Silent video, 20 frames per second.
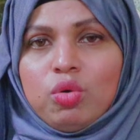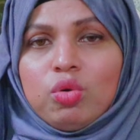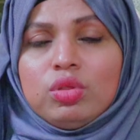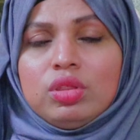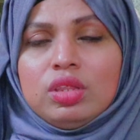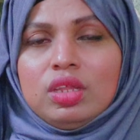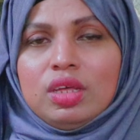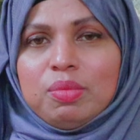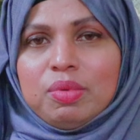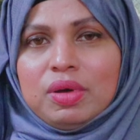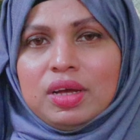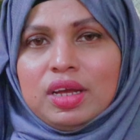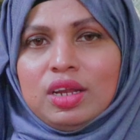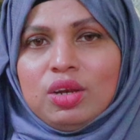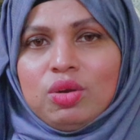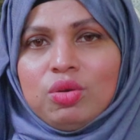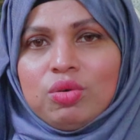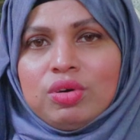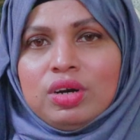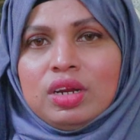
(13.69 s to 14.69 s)
গ্রন্থি বা
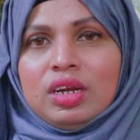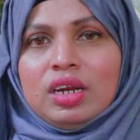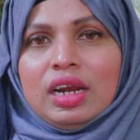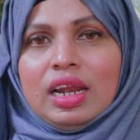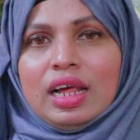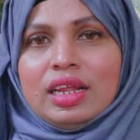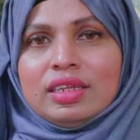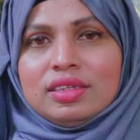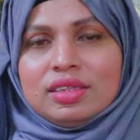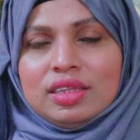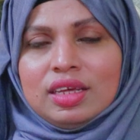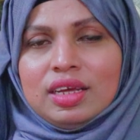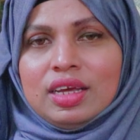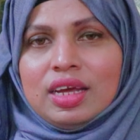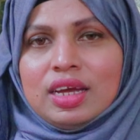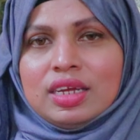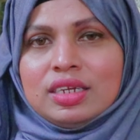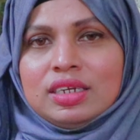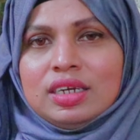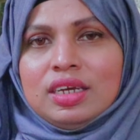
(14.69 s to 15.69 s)
এন্ডোক্রিন গ্ল্যান্স
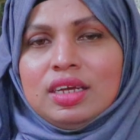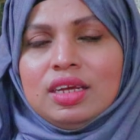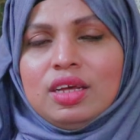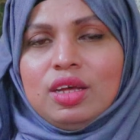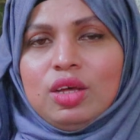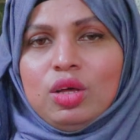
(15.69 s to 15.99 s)
থেকে আসে